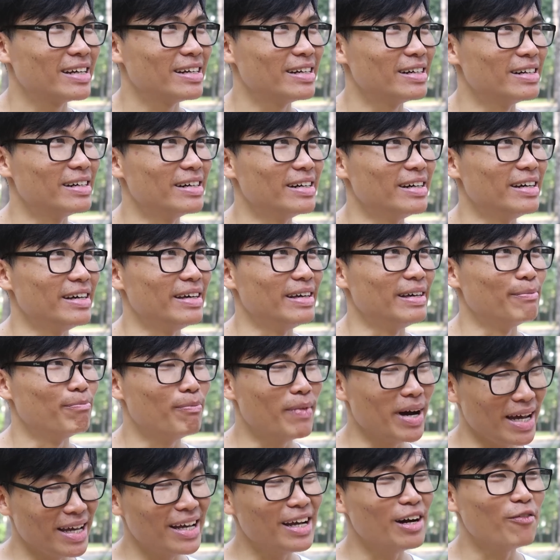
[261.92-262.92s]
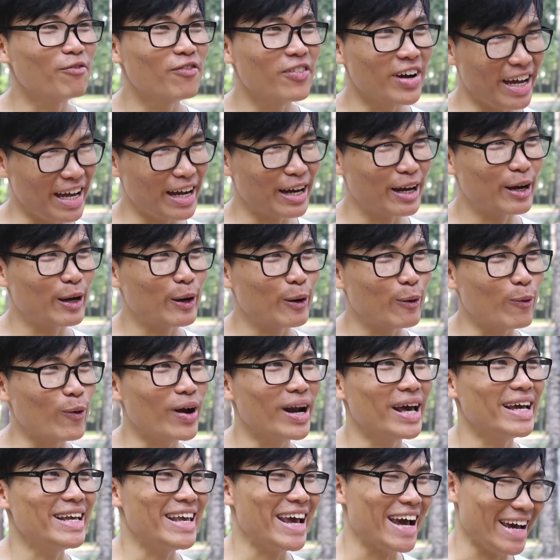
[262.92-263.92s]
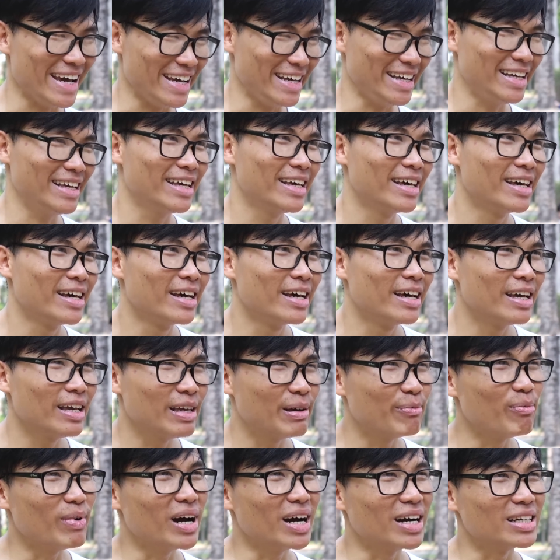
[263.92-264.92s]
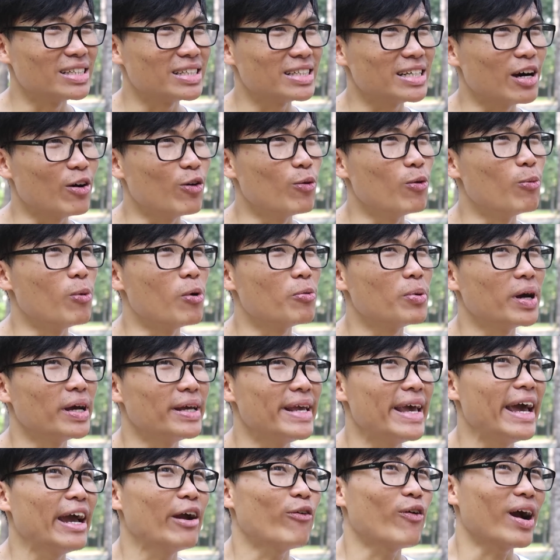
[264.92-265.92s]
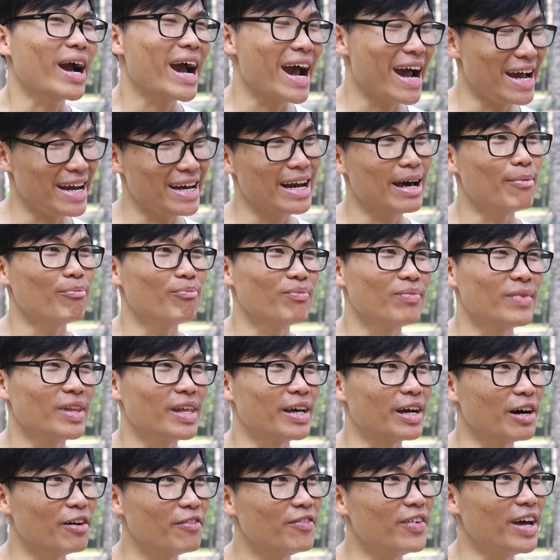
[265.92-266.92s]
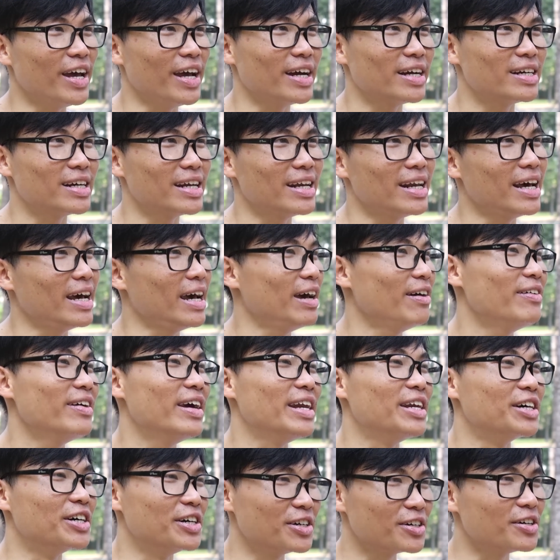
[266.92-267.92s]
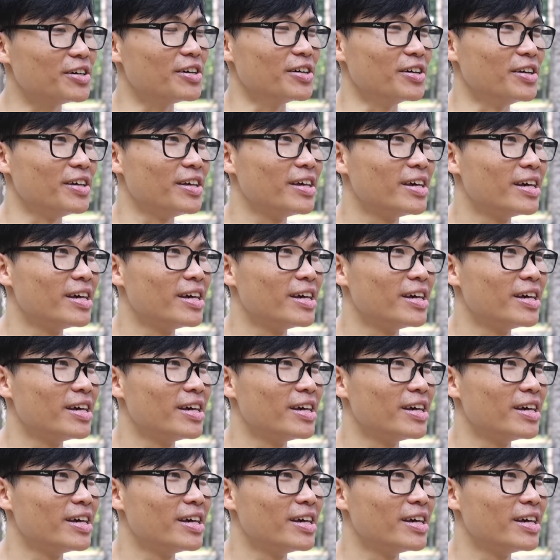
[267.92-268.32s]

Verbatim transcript: người Mỹ gốc Việt qua đây dạy nhưng mà sau một thời gian khoảng 2 năm thì có việc mình hẻ về nước rồi